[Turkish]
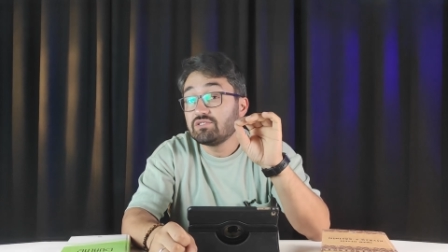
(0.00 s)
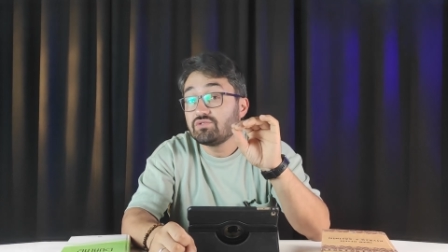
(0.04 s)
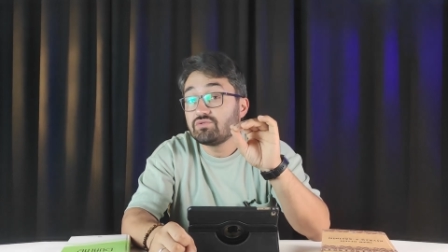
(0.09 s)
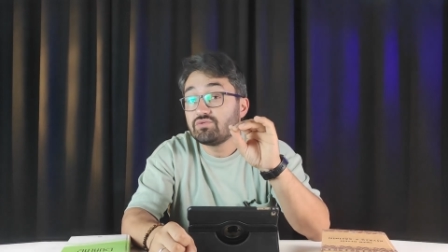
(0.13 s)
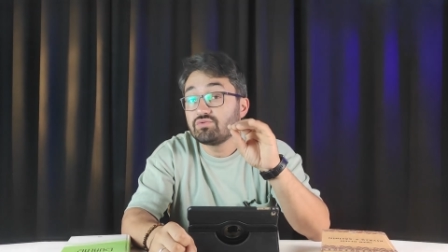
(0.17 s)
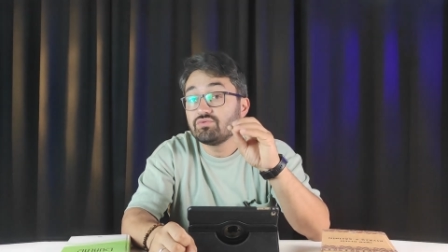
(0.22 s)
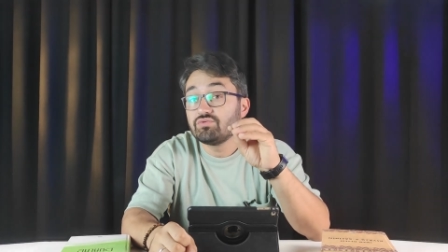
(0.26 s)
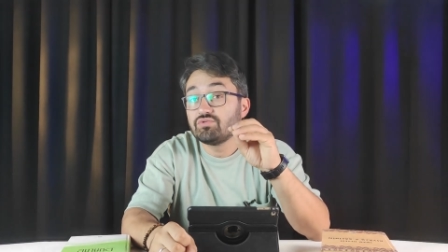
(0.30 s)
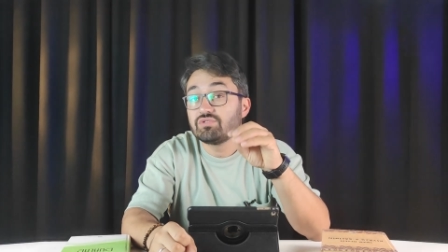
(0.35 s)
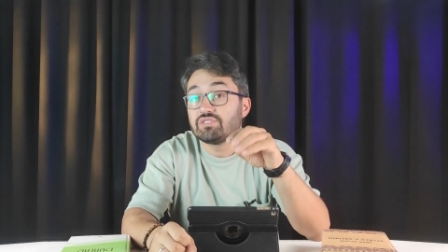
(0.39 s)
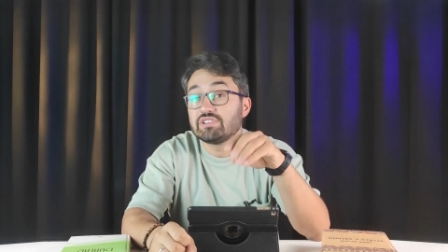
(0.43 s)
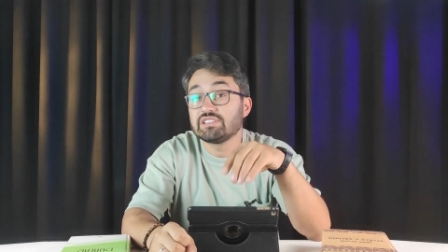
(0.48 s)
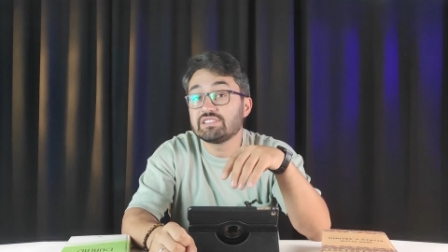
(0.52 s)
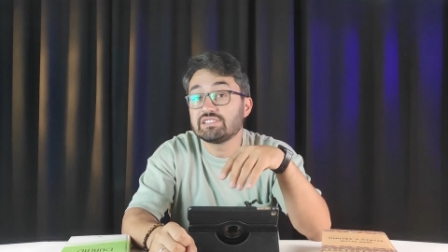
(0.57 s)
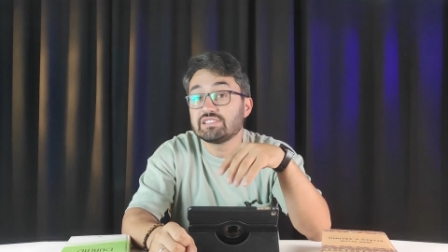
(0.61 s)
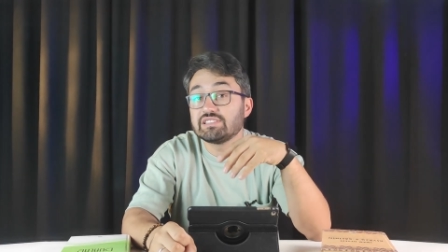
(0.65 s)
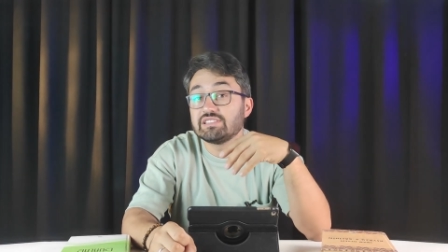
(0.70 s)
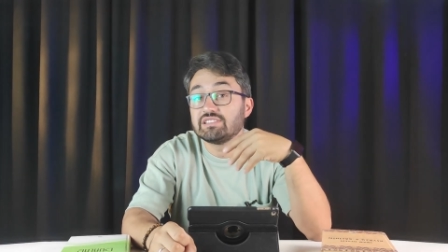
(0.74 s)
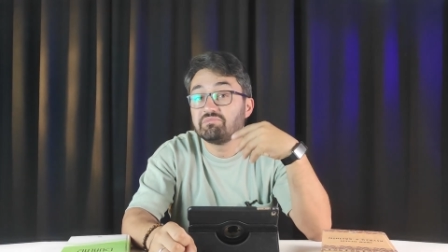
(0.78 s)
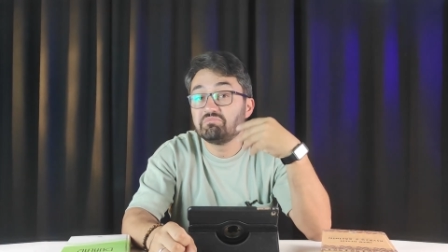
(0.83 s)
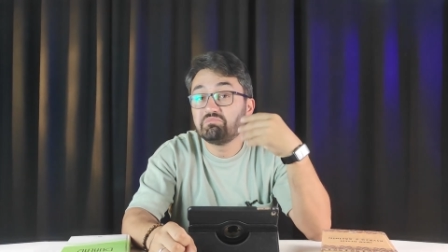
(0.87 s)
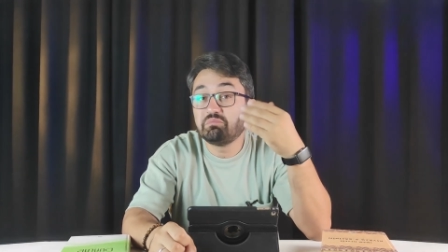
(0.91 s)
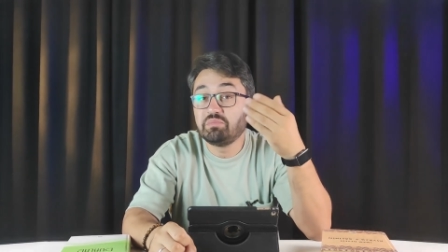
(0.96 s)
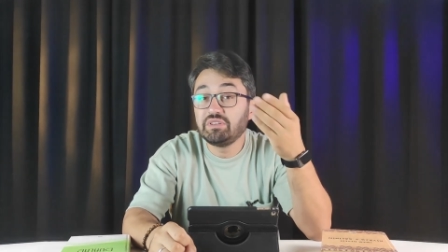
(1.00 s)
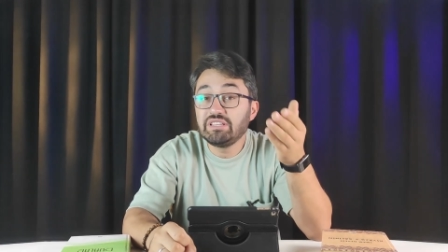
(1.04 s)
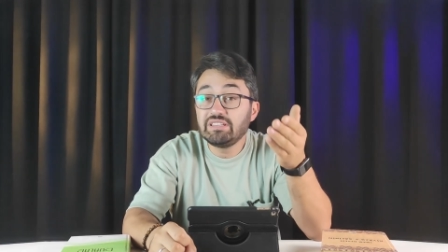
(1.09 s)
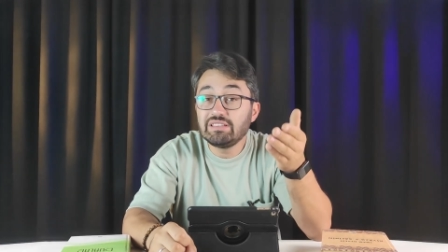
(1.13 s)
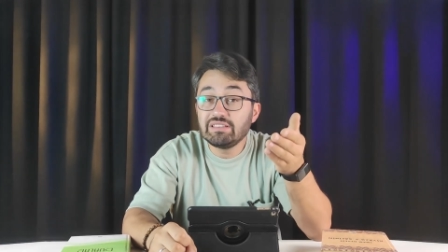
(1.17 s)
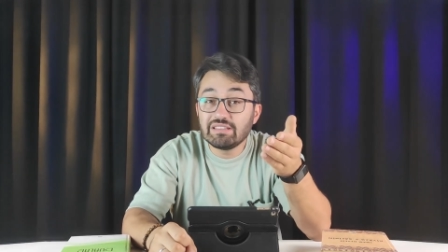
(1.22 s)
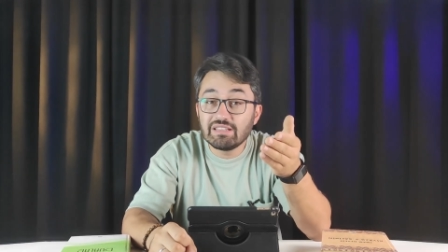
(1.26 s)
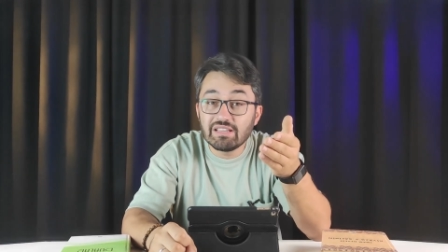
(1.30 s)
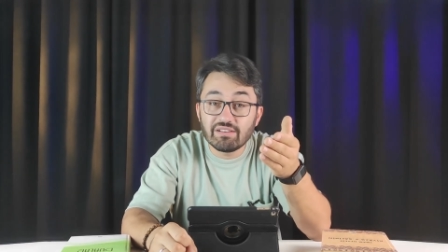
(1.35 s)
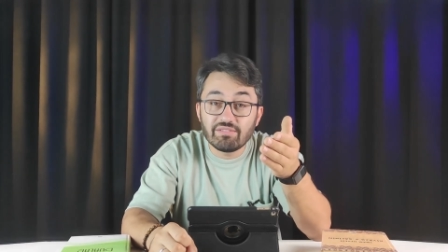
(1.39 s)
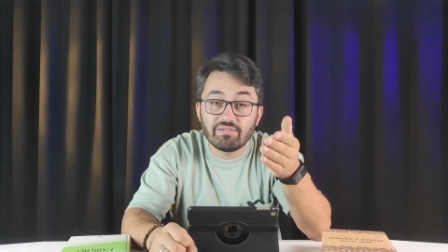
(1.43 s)
suresini
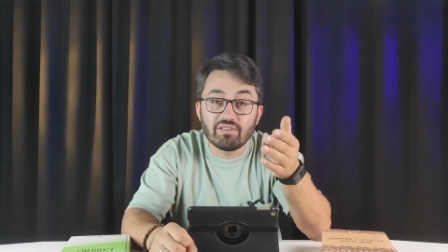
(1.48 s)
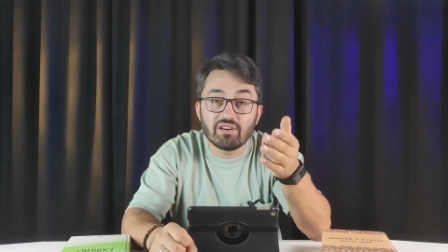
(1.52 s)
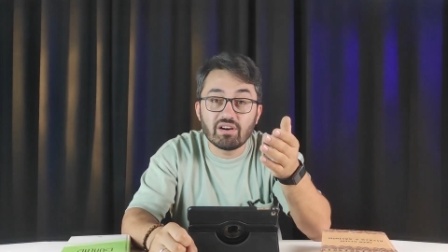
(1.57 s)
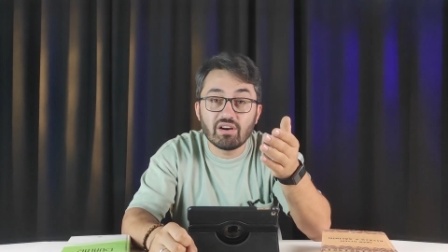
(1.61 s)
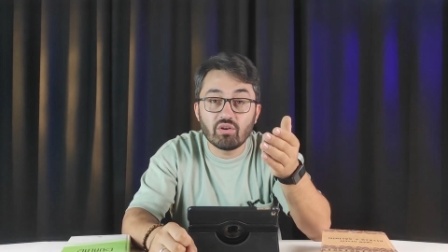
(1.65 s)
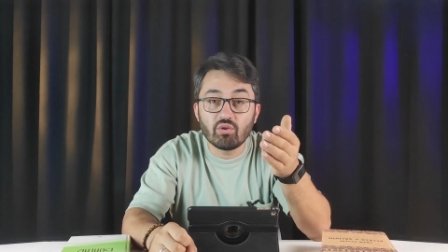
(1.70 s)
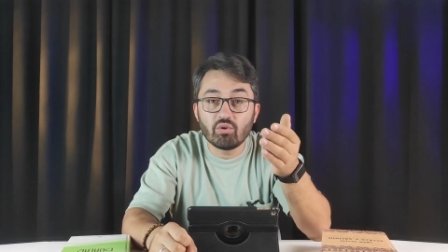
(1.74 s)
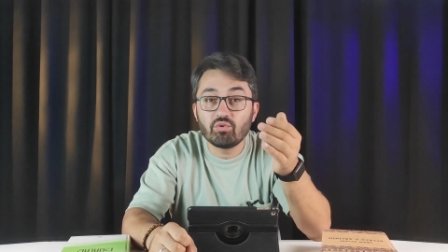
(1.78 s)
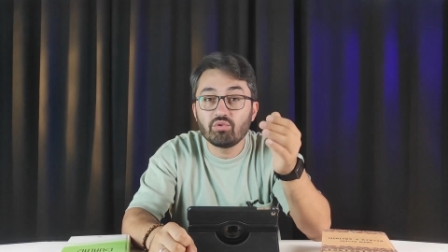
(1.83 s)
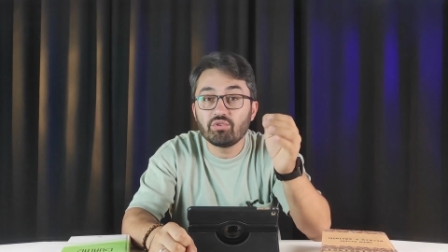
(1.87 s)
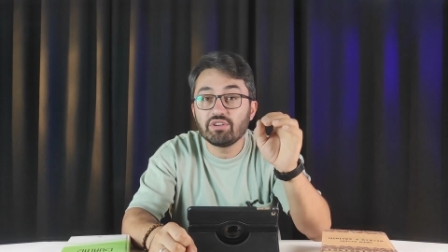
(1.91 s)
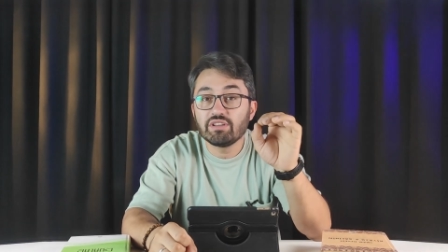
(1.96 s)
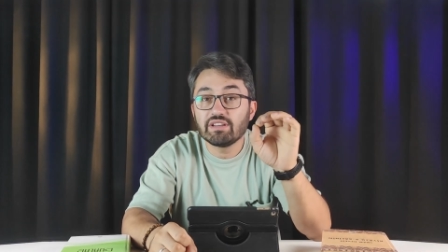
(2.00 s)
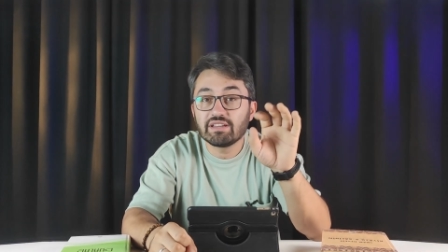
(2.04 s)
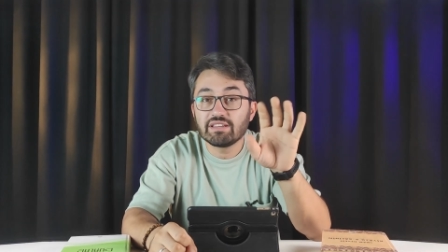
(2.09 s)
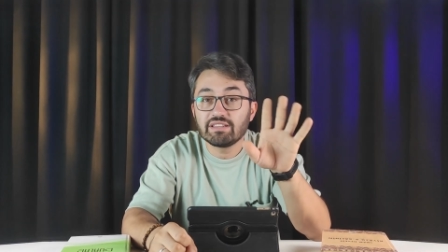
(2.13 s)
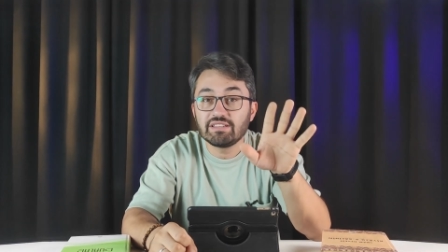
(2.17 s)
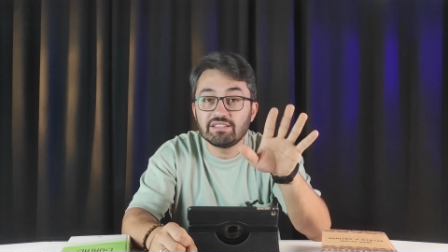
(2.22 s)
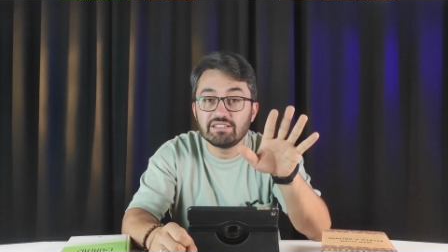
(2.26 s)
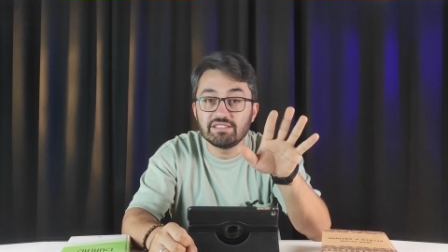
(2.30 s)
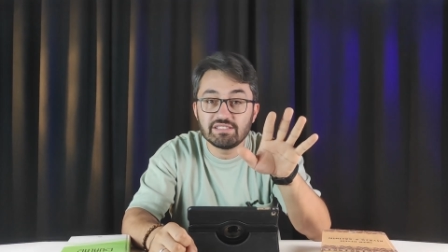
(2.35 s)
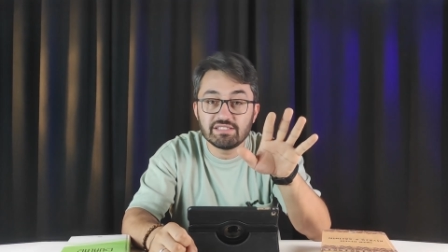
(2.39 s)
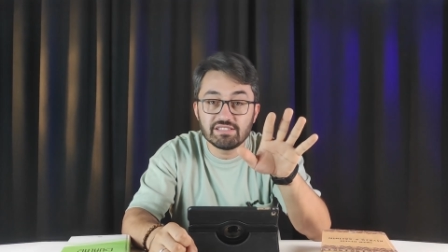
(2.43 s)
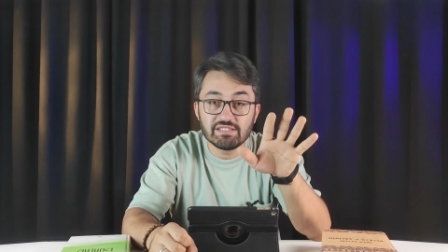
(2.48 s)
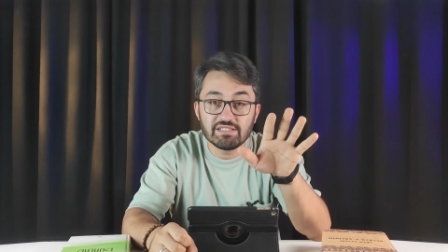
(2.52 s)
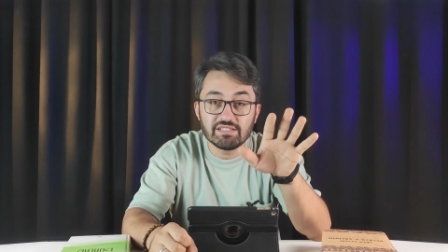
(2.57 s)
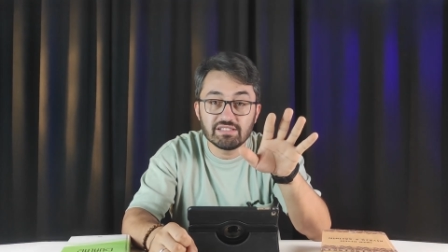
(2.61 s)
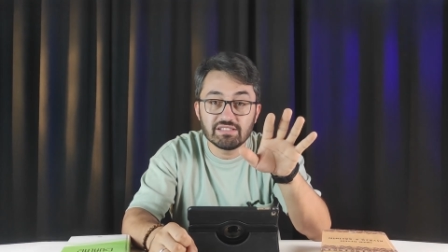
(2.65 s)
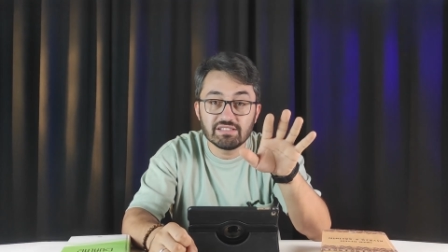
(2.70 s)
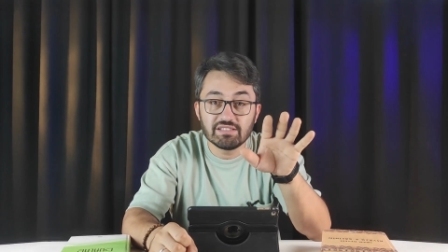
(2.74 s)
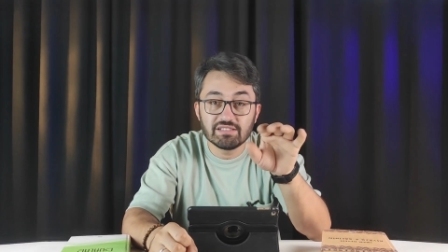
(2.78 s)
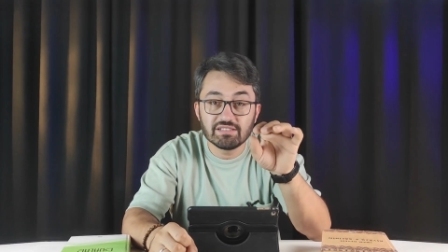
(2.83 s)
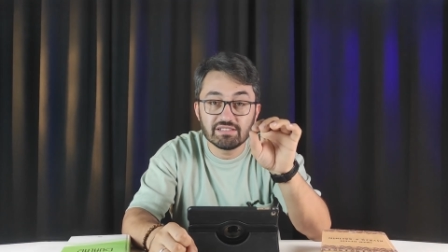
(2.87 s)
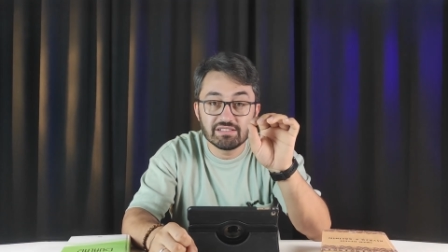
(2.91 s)
bin defa okuyan kişi